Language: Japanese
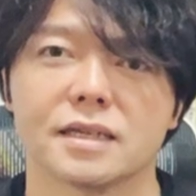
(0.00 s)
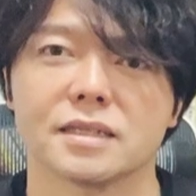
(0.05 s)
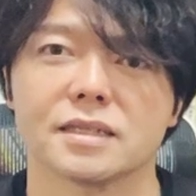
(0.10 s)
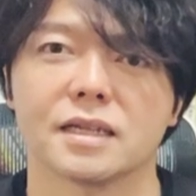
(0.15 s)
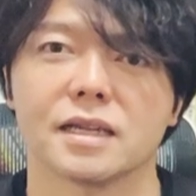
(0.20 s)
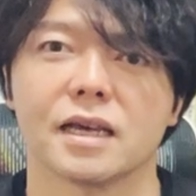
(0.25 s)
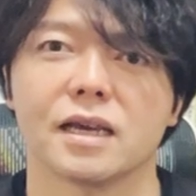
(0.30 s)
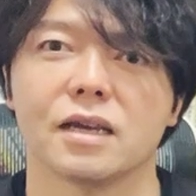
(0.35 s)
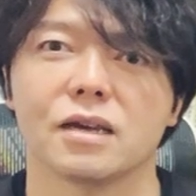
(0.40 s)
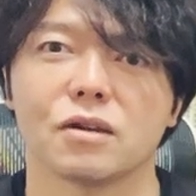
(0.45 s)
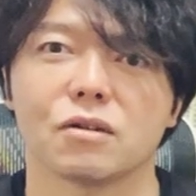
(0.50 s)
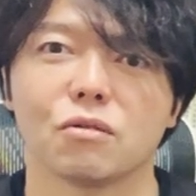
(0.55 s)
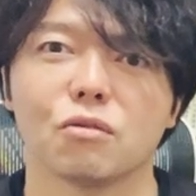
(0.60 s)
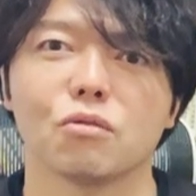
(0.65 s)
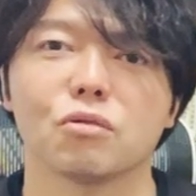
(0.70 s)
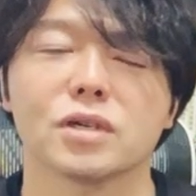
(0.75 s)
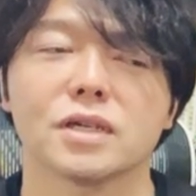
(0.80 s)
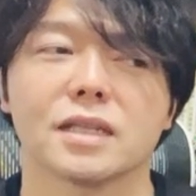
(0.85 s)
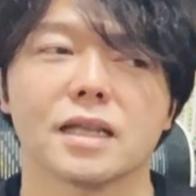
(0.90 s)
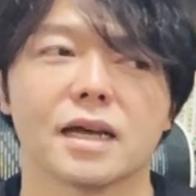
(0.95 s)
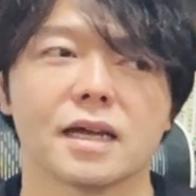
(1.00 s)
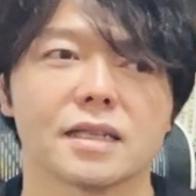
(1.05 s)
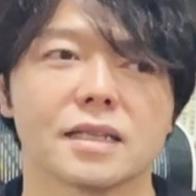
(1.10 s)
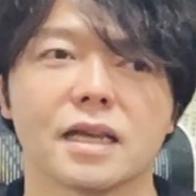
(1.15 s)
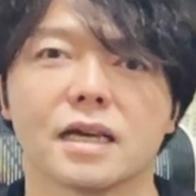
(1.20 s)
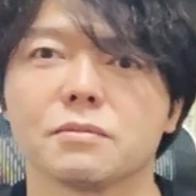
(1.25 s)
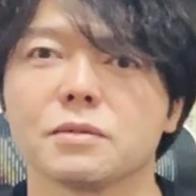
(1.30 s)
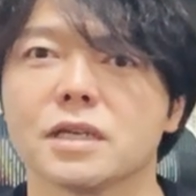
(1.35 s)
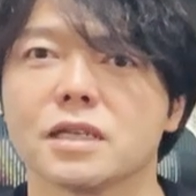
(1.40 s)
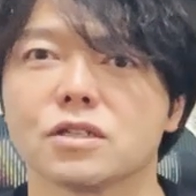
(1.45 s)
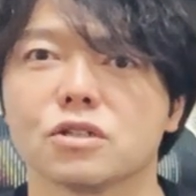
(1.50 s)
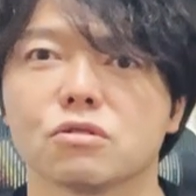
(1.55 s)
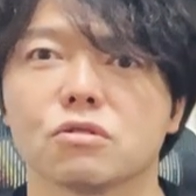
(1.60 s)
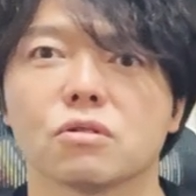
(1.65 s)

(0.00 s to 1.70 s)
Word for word: してね大きなダメージ